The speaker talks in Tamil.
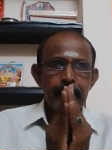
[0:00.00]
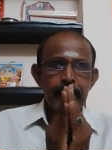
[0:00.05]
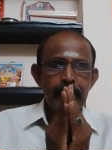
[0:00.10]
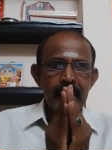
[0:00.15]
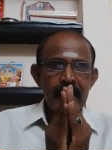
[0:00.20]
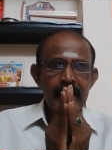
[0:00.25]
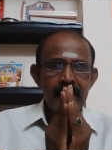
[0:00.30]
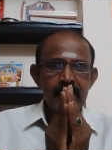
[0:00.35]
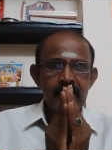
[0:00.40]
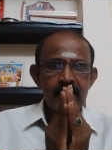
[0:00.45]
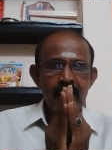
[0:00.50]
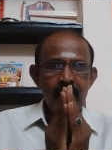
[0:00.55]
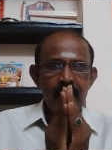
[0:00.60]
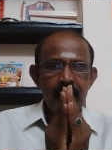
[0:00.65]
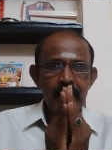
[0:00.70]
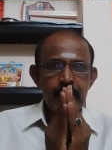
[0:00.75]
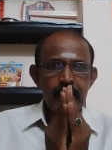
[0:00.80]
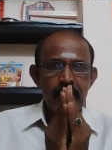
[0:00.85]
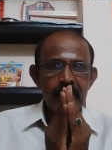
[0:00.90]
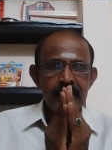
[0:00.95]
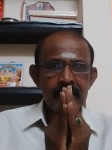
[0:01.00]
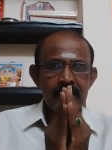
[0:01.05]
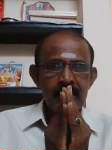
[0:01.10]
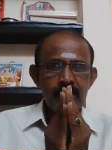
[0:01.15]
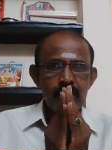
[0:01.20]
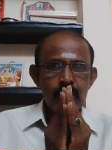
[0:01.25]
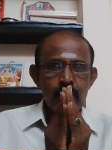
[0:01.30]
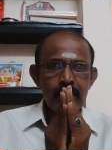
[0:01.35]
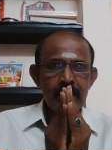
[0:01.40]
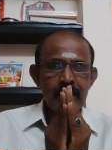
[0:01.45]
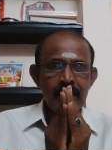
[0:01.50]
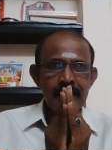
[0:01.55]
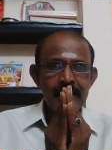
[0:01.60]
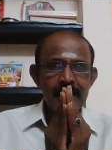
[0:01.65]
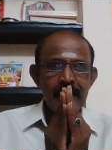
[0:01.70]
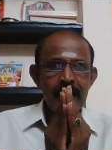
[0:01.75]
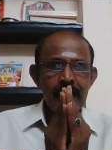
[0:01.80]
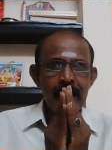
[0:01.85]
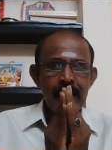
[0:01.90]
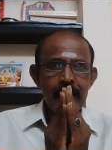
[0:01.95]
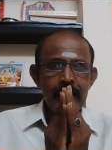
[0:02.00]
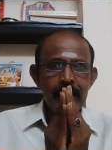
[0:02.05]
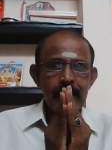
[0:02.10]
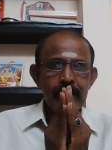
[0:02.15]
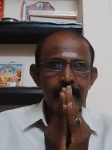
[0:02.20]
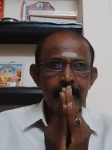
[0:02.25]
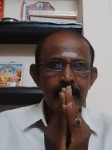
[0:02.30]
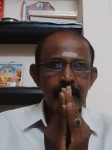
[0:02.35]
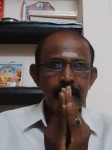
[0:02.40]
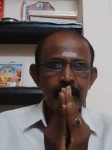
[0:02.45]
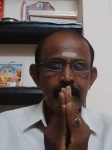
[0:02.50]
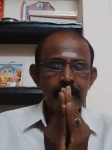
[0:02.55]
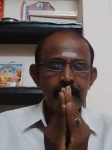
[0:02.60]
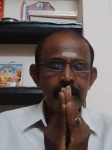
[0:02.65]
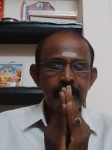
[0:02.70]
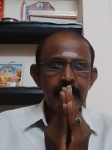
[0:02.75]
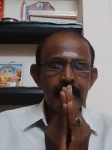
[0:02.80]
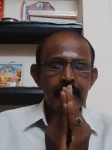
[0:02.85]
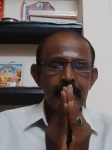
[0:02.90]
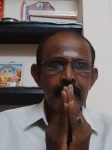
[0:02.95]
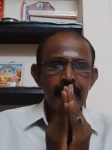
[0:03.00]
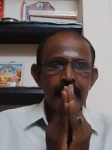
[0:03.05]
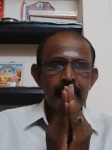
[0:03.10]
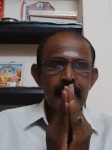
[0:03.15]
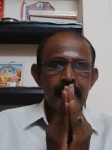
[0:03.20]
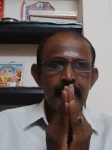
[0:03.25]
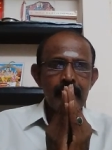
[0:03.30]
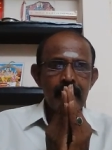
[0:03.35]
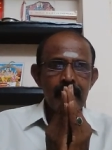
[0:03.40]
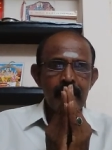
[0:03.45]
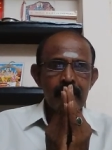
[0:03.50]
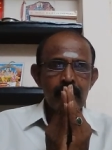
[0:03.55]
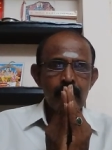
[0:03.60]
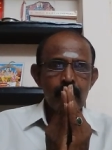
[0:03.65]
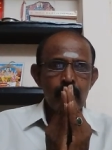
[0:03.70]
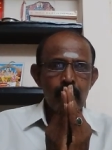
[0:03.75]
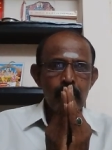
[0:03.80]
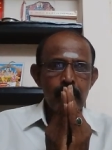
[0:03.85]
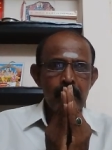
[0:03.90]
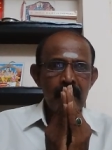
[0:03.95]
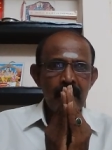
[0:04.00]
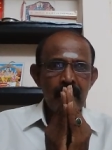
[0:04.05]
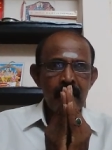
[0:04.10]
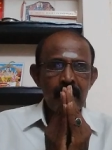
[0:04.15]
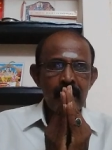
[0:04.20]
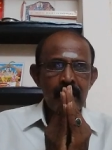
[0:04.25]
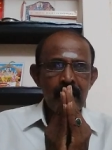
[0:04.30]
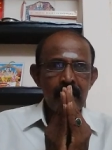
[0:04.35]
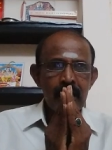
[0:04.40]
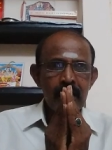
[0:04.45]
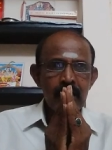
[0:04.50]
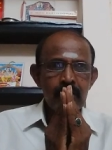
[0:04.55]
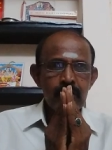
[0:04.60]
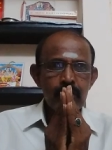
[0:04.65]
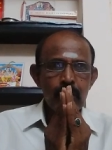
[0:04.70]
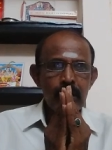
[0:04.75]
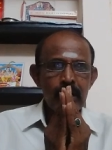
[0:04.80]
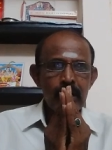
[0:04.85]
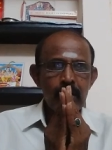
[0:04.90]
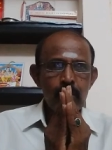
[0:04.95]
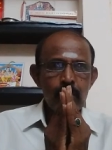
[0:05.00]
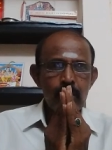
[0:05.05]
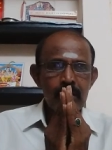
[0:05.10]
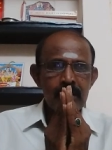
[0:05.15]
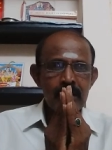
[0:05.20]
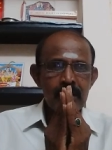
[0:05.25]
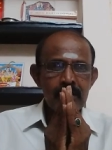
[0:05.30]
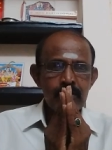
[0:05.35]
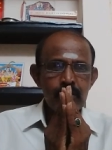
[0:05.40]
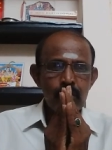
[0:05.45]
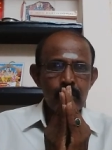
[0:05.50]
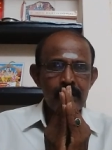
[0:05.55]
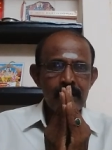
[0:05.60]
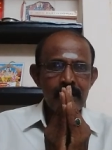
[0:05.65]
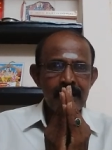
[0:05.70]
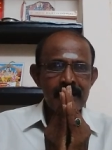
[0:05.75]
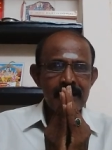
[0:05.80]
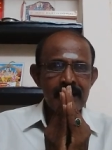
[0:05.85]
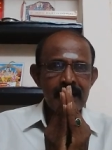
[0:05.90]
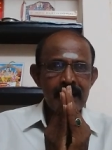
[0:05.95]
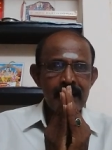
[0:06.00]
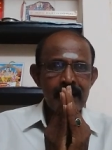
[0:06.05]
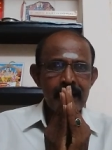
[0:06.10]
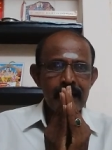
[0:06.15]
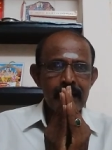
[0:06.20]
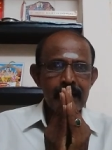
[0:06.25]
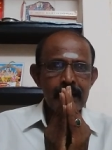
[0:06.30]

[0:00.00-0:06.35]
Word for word: படித்து அனுபவித்த ஜோதிடத்திலே எனது குருமார்கள் எனக்கு சொல்லிக் கொடுத்த ஜோதிடத்திலே